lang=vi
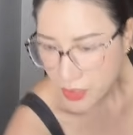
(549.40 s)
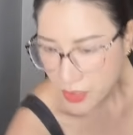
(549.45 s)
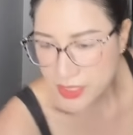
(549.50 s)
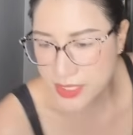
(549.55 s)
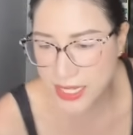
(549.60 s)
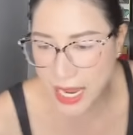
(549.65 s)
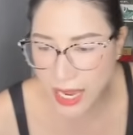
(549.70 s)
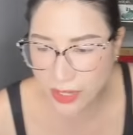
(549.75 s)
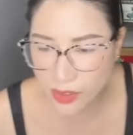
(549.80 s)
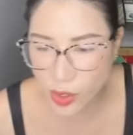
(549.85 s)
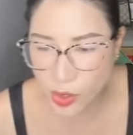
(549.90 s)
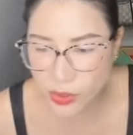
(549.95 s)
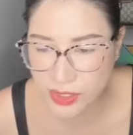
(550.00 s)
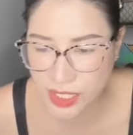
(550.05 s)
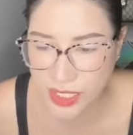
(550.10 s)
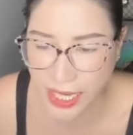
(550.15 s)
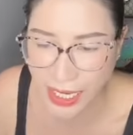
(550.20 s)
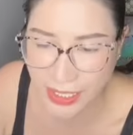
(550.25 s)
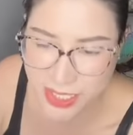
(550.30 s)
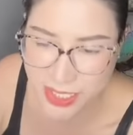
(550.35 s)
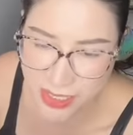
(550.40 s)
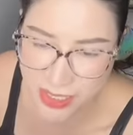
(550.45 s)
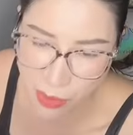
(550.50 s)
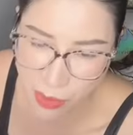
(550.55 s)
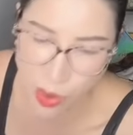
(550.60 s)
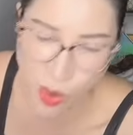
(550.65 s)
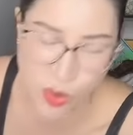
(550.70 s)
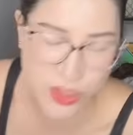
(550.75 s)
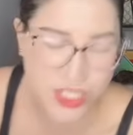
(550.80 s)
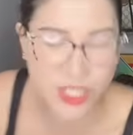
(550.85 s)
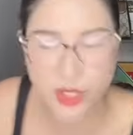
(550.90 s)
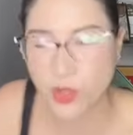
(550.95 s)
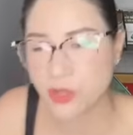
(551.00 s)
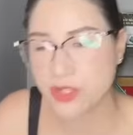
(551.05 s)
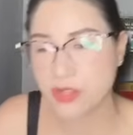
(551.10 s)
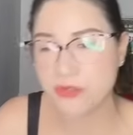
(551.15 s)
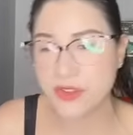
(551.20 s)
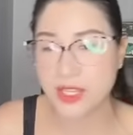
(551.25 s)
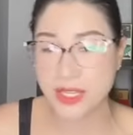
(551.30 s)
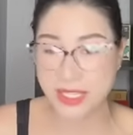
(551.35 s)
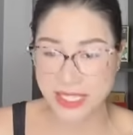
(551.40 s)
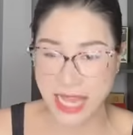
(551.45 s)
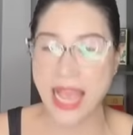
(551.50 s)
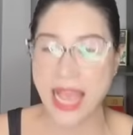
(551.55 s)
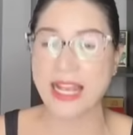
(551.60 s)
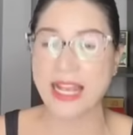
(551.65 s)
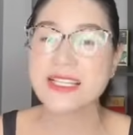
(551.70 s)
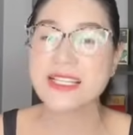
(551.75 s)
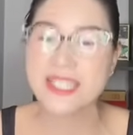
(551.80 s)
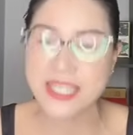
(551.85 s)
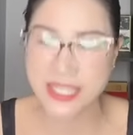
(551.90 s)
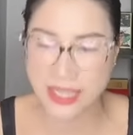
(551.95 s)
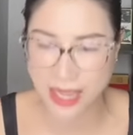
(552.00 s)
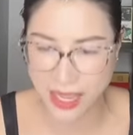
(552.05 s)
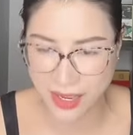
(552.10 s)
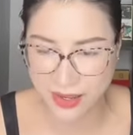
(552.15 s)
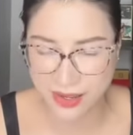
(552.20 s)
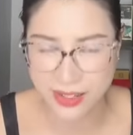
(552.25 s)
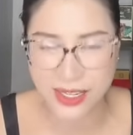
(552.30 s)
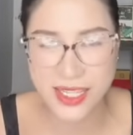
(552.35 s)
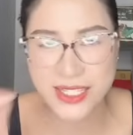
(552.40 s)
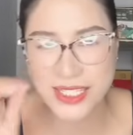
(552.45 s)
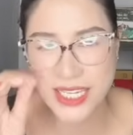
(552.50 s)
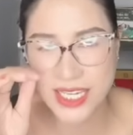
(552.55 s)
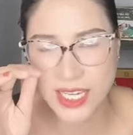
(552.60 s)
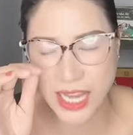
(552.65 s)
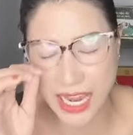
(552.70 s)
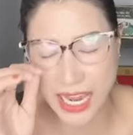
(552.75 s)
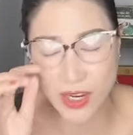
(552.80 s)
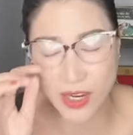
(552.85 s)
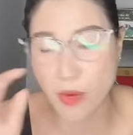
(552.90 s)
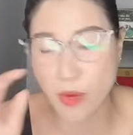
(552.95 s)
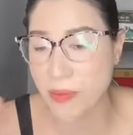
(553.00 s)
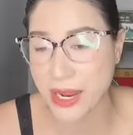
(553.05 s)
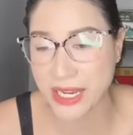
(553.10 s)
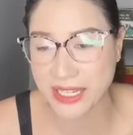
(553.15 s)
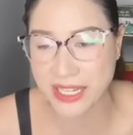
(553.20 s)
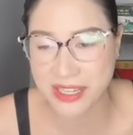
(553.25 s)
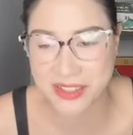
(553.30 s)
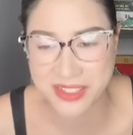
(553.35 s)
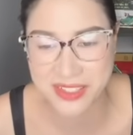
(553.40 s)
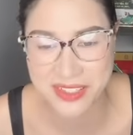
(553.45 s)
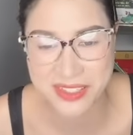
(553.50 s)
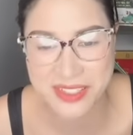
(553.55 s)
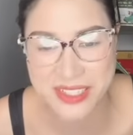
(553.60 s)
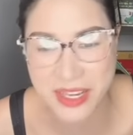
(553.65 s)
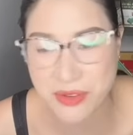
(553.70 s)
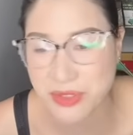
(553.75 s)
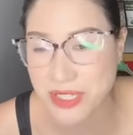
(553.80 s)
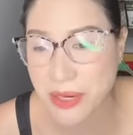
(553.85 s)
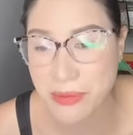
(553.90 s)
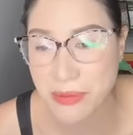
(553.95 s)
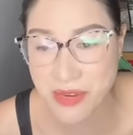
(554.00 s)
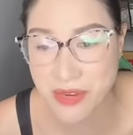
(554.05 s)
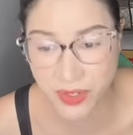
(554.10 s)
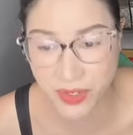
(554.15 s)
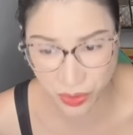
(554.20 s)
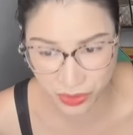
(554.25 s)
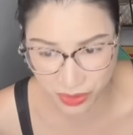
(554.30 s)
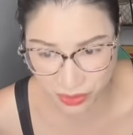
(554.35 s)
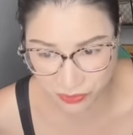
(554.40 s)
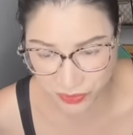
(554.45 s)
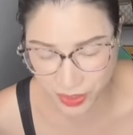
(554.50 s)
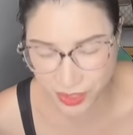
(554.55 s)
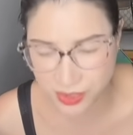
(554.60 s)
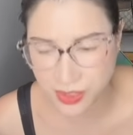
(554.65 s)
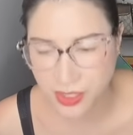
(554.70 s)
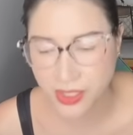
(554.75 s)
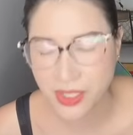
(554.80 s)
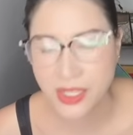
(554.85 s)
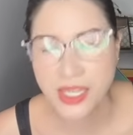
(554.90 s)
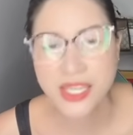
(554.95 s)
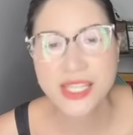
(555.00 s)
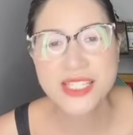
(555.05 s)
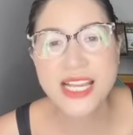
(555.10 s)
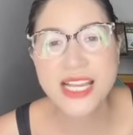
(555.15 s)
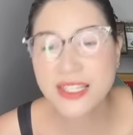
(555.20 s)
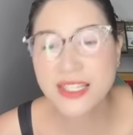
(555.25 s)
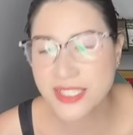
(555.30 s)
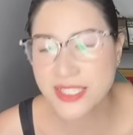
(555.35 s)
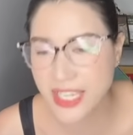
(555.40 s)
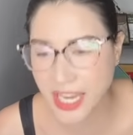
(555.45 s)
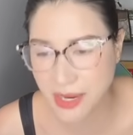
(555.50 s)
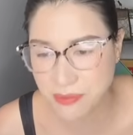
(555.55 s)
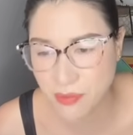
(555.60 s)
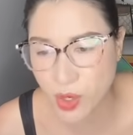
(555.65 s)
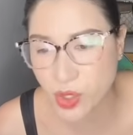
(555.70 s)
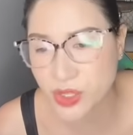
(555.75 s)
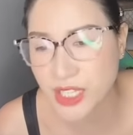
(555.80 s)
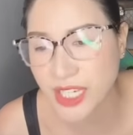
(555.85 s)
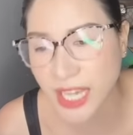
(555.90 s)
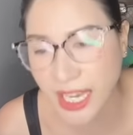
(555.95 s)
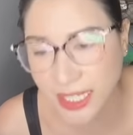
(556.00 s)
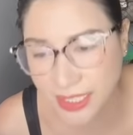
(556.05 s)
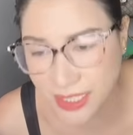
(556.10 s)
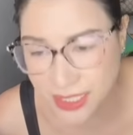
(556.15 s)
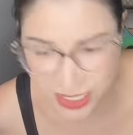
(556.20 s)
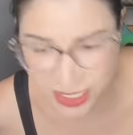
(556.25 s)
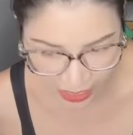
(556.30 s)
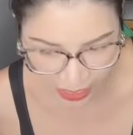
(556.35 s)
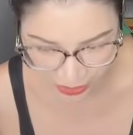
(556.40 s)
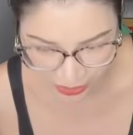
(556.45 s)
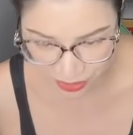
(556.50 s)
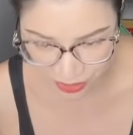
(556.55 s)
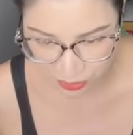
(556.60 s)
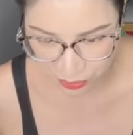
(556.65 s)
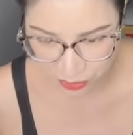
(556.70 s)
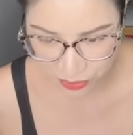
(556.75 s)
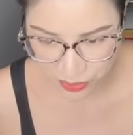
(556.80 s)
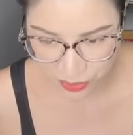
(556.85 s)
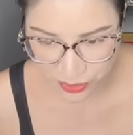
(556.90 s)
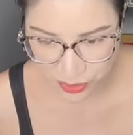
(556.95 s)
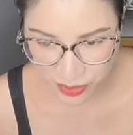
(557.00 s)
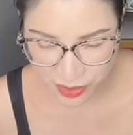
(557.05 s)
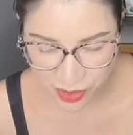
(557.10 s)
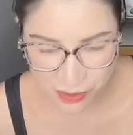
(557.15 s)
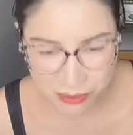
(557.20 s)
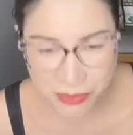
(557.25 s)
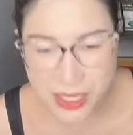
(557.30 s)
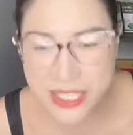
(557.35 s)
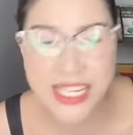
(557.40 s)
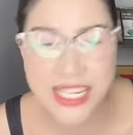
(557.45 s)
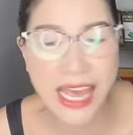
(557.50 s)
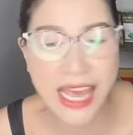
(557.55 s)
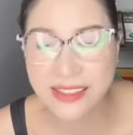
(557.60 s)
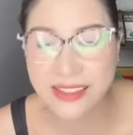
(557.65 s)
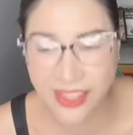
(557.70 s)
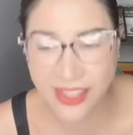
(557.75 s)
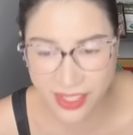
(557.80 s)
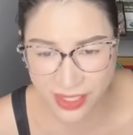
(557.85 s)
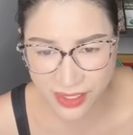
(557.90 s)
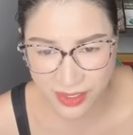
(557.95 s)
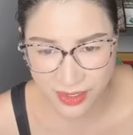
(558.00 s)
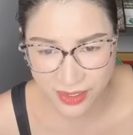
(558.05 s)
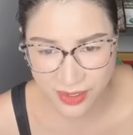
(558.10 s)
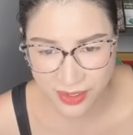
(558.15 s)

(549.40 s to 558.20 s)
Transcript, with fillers: Trang nói tiếng Anh chữ nào khó sẽ nói tiếng Việt Dạ các chị ạ à, Các chị hay comment là sao sang Mỹ vẫn nói tiếng Việt Chắc gì em nói tiếng Anh các chị đã hiểu Mấy chị anti